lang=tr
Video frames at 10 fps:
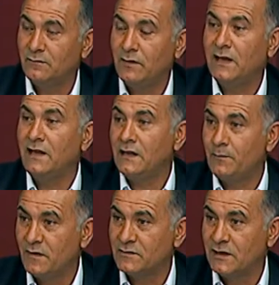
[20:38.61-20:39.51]
Faaliyet
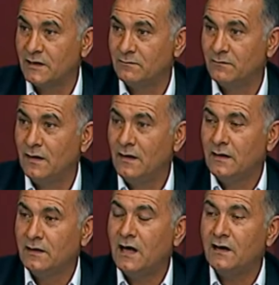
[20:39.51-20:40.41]
yapmamız lazım. Evet.
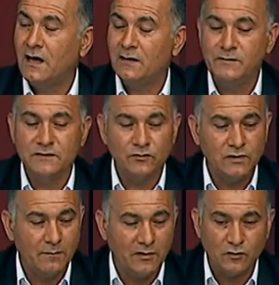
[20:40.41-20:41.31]
Yani ya biz bu
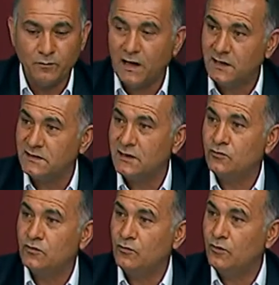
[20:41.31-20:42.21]
sene mazot pahalı seni
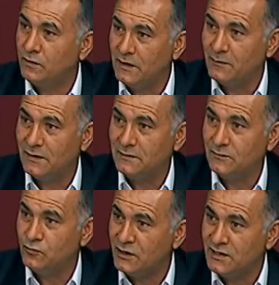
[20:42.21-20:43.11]
sürmüyor diyemeyiz.
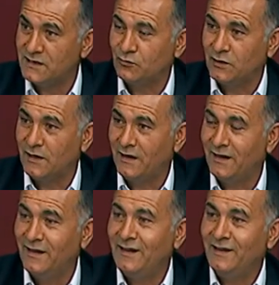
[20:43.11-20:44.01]
Süreceğiz bu tarlayı.
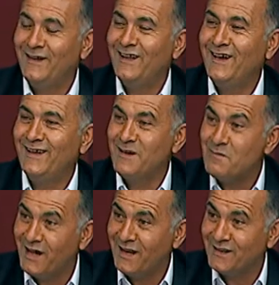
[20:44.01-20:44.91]
Yine
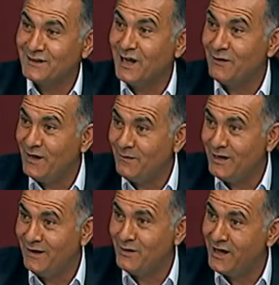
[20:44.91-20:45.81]
yem pahalandı sana
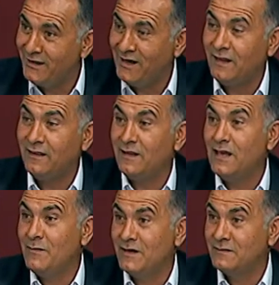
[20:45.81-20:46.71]
vermeyelim ya idare
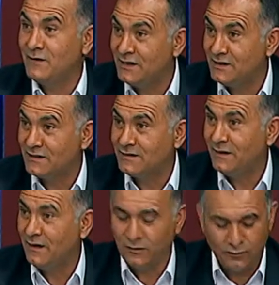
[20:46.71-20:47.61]
diyemeyiz. Vereceğiz.
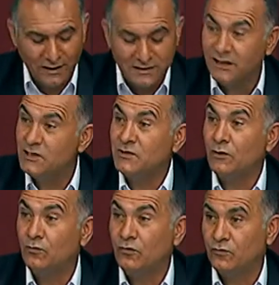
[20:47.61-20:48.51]
Hani Dolayısıyla hiçbir
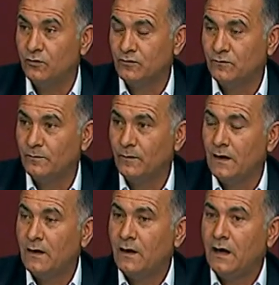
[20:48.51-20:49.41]
şey durmuyor. Hı
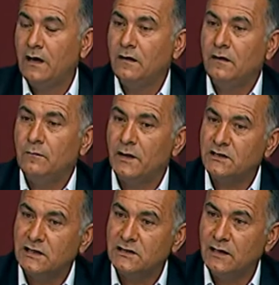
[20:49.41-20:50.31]
hı. Hani
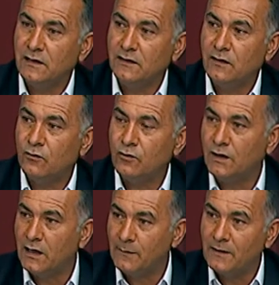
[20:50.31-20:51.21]
başka şeylerde
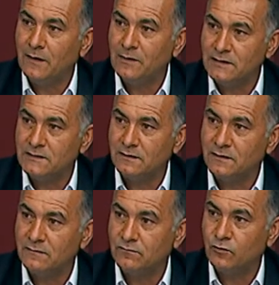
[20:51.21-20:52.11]
kontağı
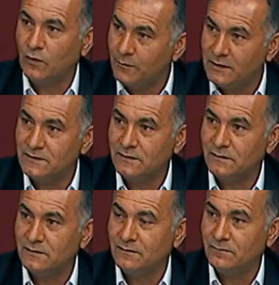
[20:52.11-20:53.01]
kapatabilirsiniz.
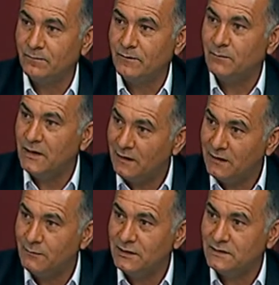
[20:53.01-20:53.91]
Durabilirsiniz.
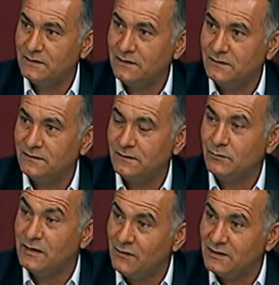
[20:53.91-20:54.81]
Bekleyebilirsiniz.
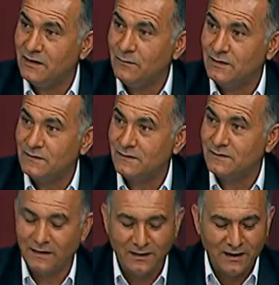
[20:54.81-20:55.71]
Bir nefeslenebilirsiniz.